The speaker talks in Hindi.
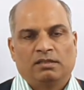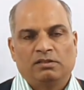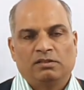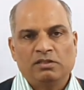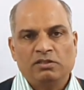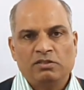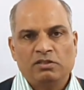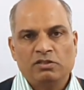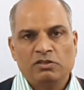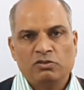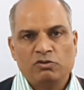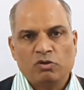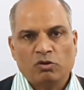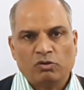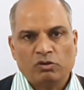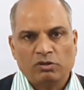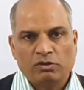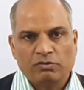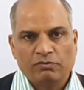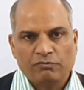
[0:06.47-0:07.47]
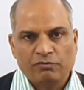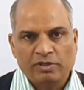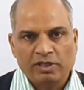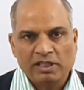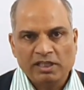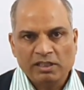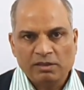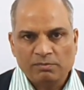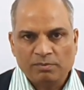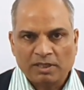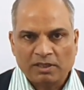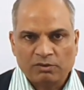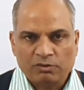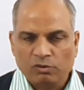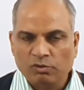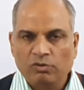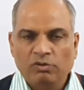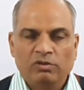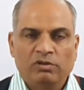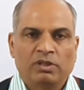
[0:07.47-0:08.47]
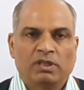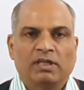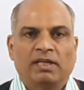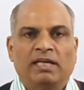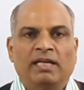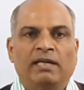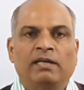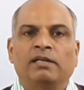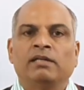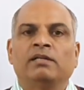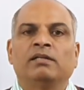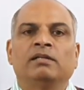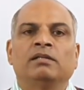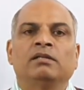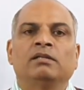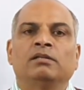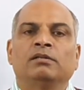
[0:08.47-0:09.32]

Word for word: दिस इज़ डॉक्टर विनीत माथुर एंड